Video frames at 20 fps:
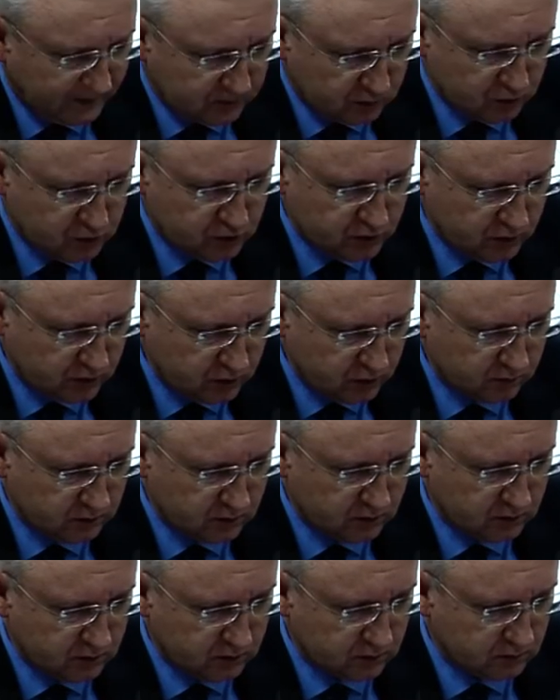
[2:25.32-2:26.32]
то с жильем,
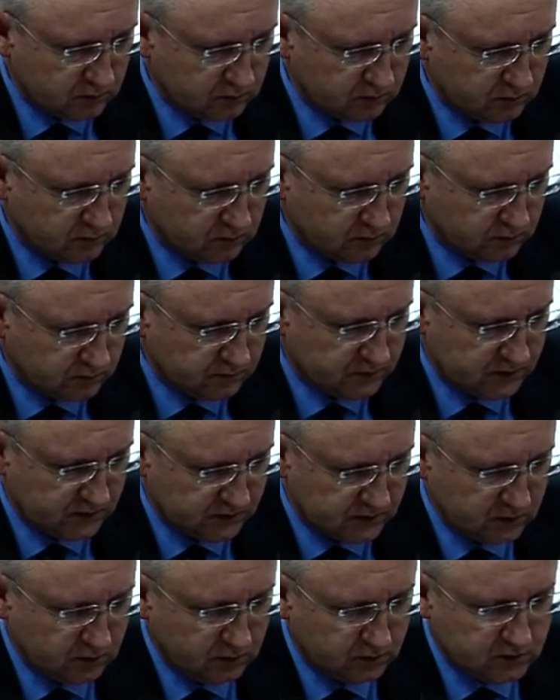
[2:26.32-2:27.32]
все
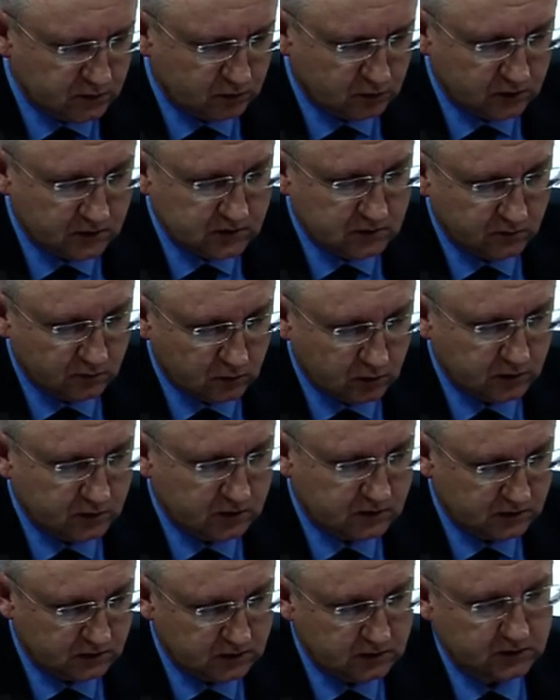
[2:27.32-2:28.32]
знают, ситуация в городе
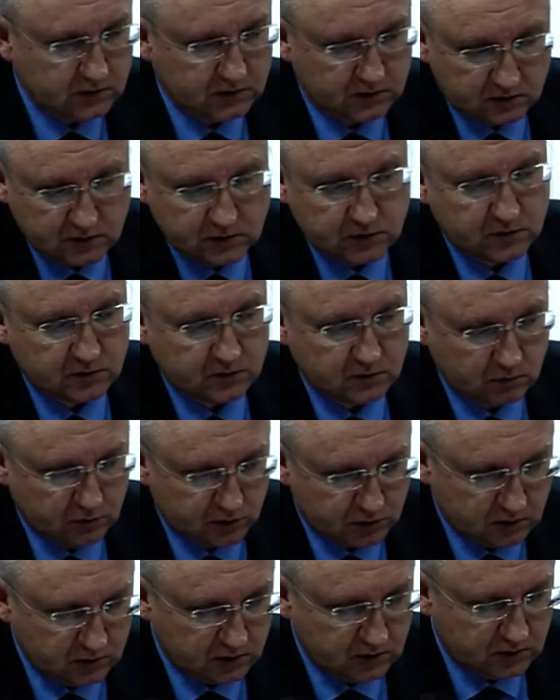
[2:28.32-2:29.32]
достаточно
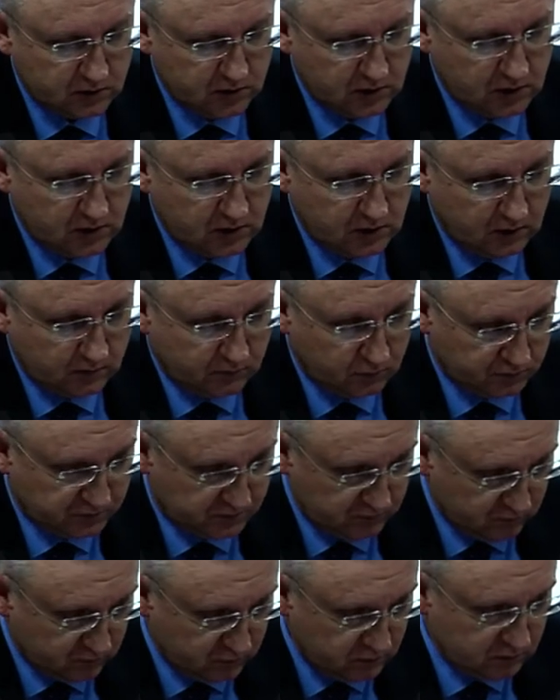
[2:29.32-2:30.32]
сложная. Но
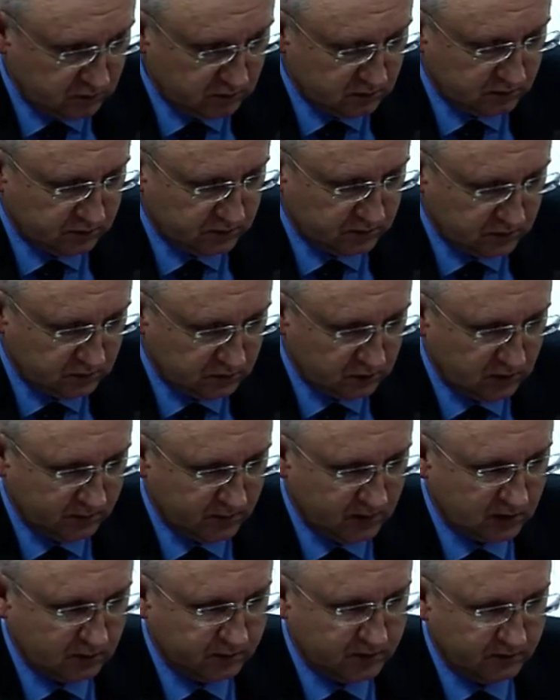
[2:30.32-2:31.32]
всего, всего нам
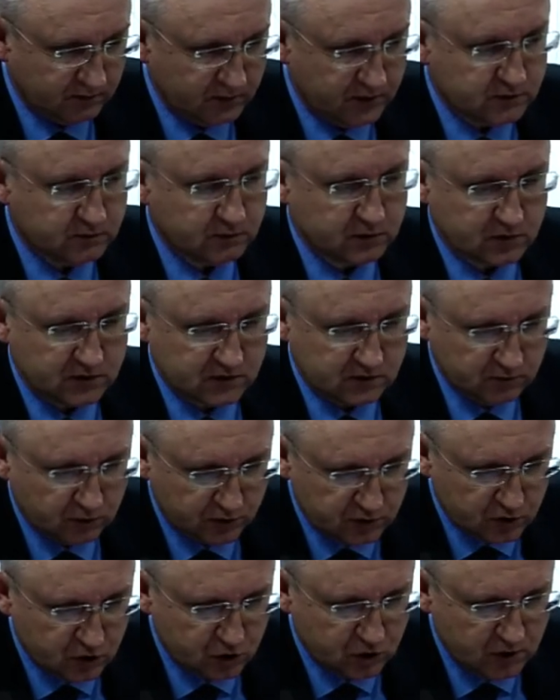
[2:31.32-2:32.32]
надо привлечь вот на
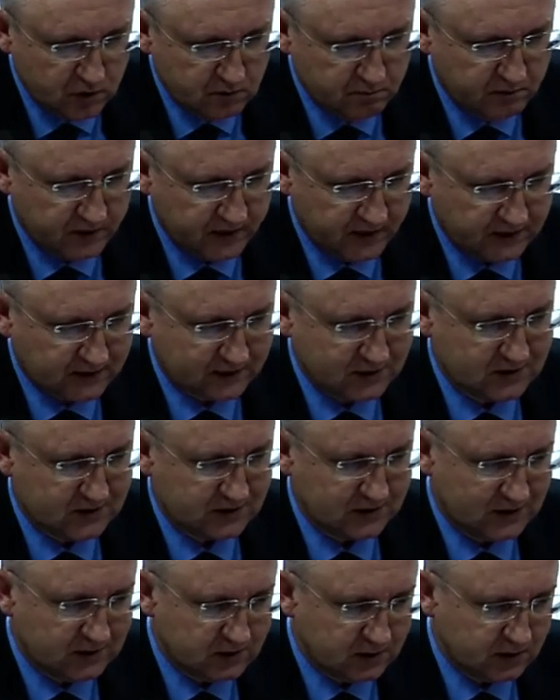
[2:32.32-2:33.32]
сегодняшний день порядка
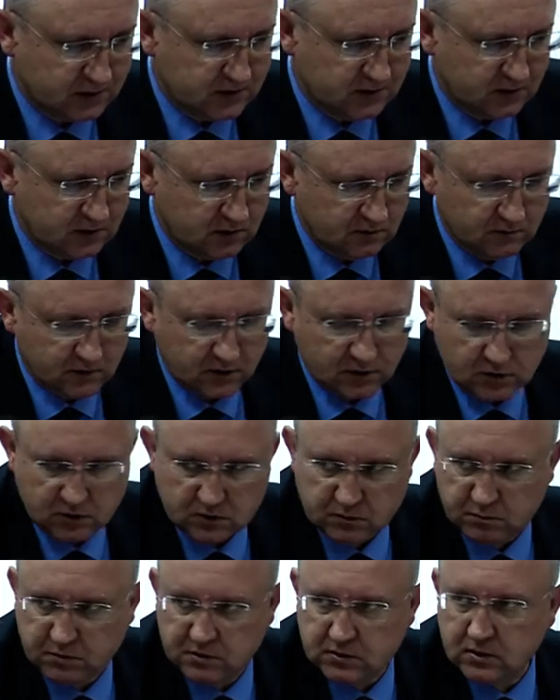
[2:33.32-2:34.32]
130
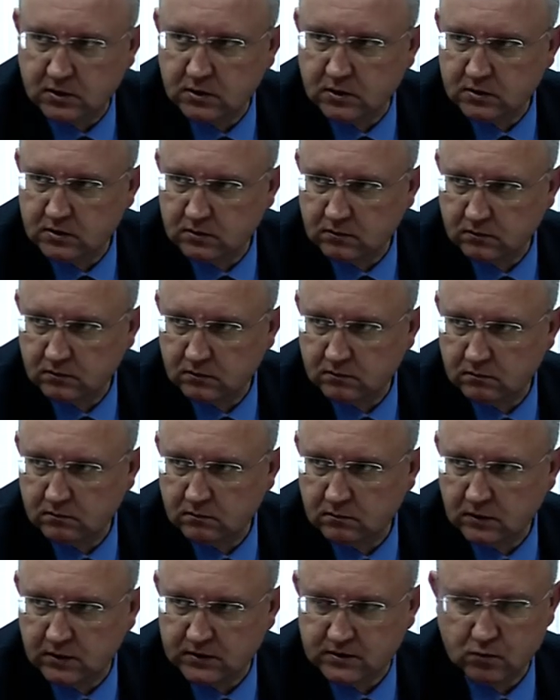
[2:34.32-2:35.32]
врачей-специалистов
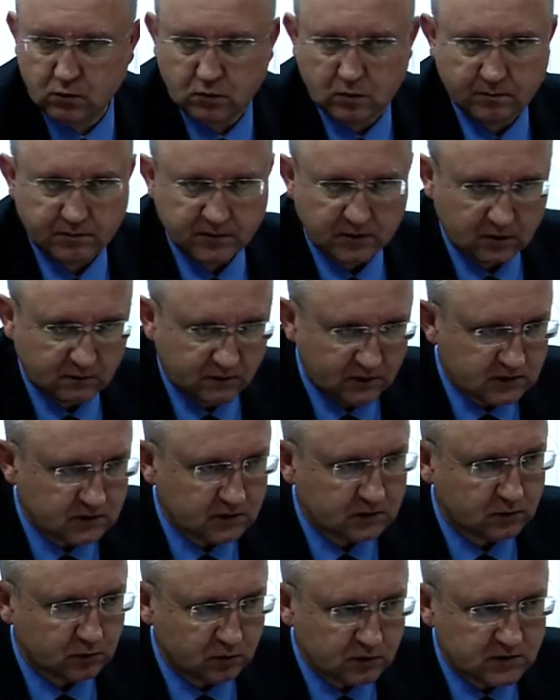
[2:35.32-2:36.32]
если укомплектоваться
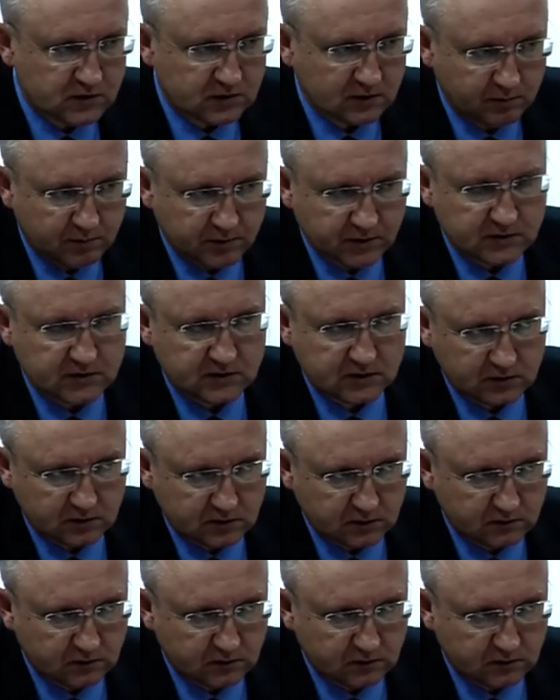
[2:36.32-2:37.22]
до 100%.